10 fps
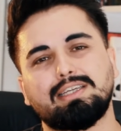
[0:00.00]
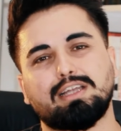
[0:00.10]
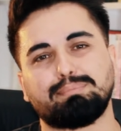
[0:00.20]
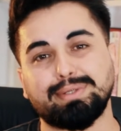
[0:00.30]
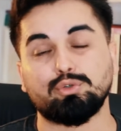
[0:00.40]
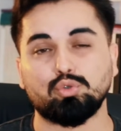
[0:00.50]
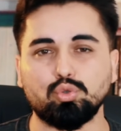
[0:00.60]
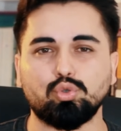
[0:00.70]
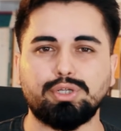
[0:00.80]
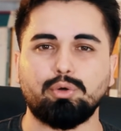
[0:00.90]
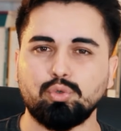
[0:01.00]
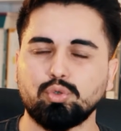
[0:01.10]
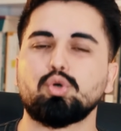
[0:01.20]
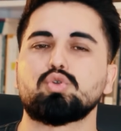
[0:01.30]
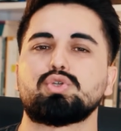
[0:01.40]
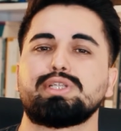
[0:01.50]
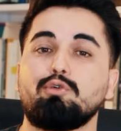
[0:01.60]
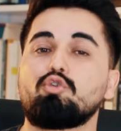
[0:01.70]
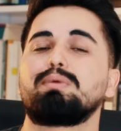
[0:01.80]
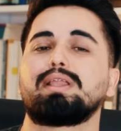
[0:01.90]
kitapların ruhuna uygun olsun
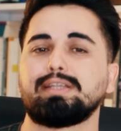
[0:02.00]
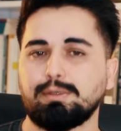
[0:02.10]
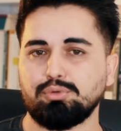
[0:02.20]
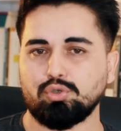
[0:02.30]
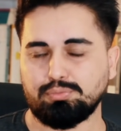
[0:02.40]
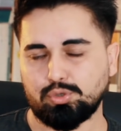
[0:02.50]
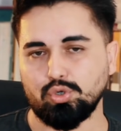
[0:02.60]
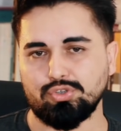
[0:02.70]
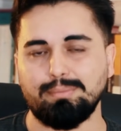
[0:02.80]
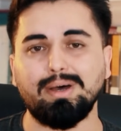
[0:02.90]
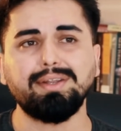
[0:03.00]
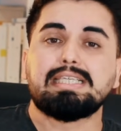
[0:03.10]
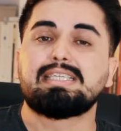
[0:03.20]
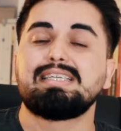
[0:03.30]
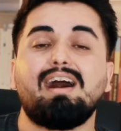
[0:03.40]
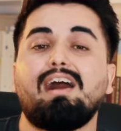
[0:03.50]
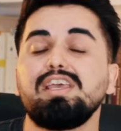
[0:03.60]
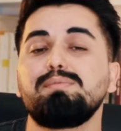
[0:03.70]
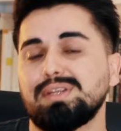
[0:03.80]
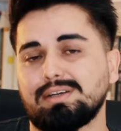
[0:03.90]
diye okumalar yapıyorum çoğu zaman.
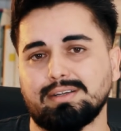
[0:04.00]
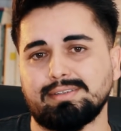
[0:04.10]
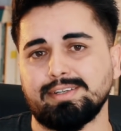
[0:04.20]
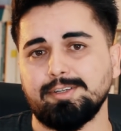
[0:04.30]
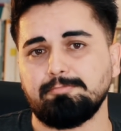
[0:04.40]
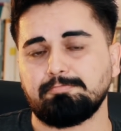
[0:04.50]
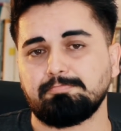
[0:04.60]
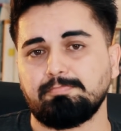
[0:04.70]
Siyahi bir kadının